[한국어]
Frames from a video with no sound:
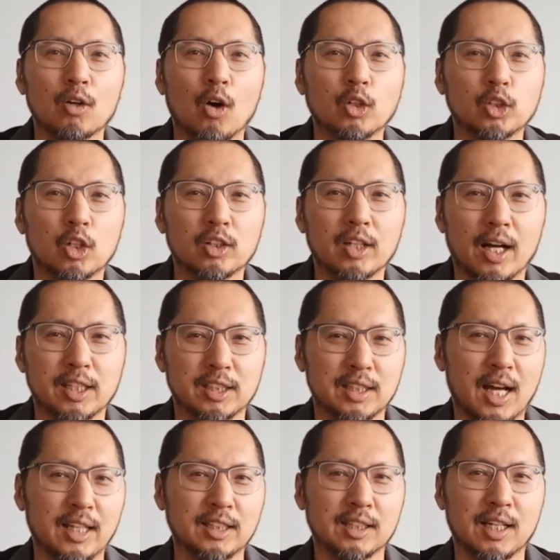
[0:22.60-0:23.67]

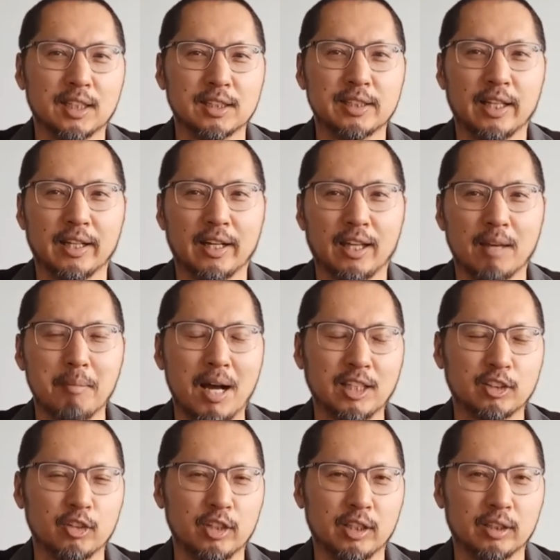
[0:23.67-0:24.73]
거절당하지는 않을까 하는 생각에
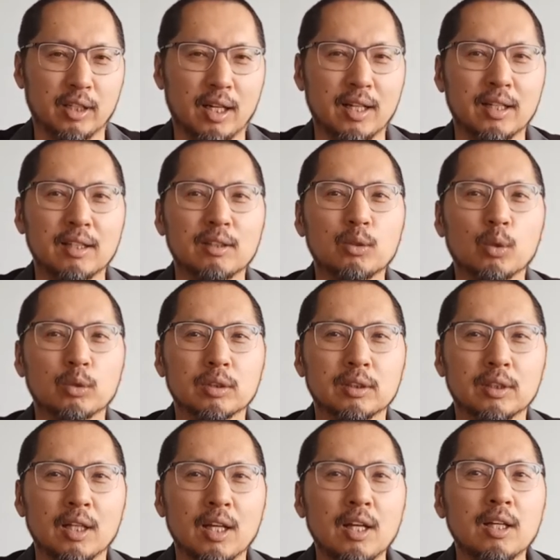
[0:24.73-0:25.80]
망설이거나
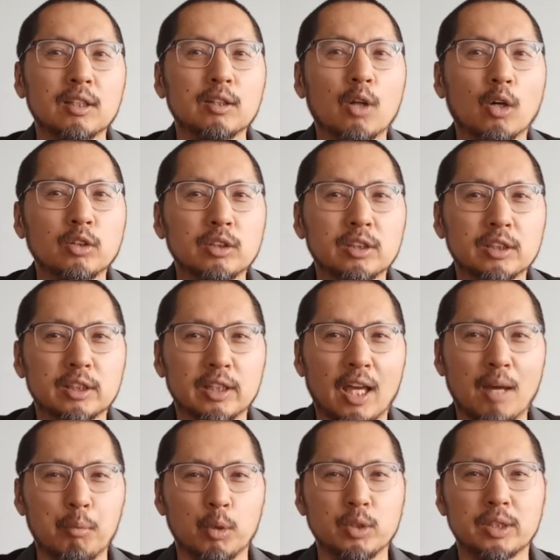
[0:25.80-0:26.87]
또는 넌지시
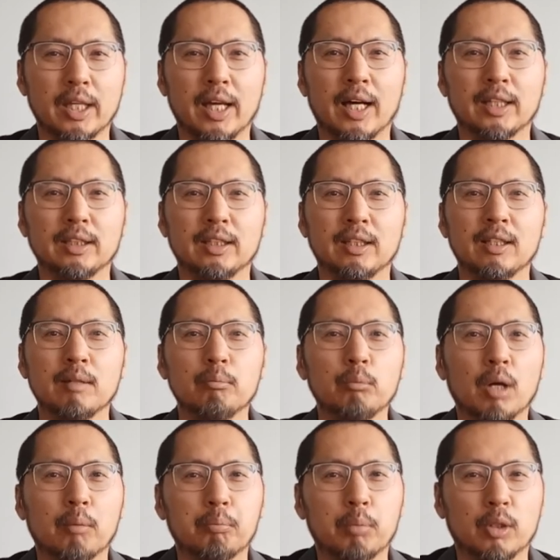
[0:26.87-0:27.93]
해본 제안이
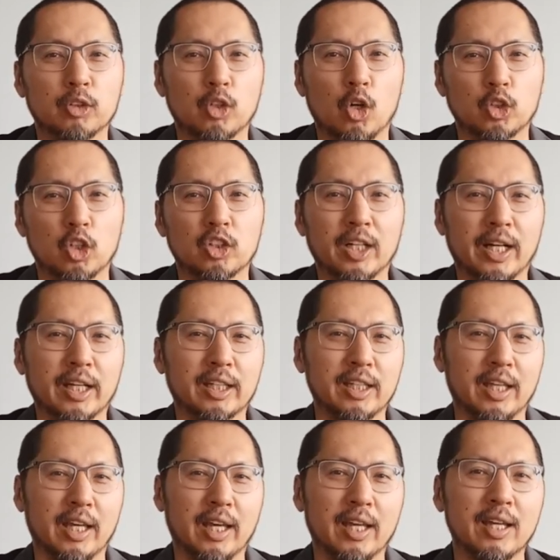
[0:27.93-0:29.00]
몇 번
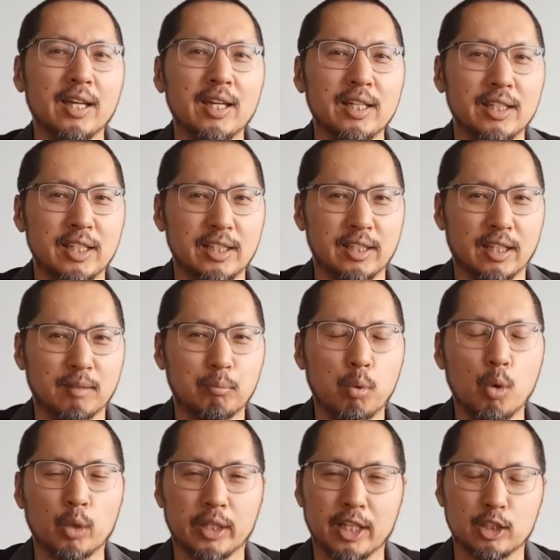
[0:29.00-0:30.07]
거절당했기에 이젠
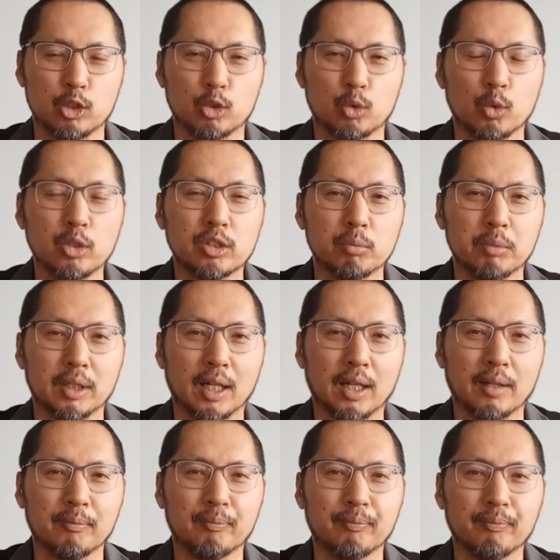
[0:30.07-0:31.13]
포기했을 수도 있습니다.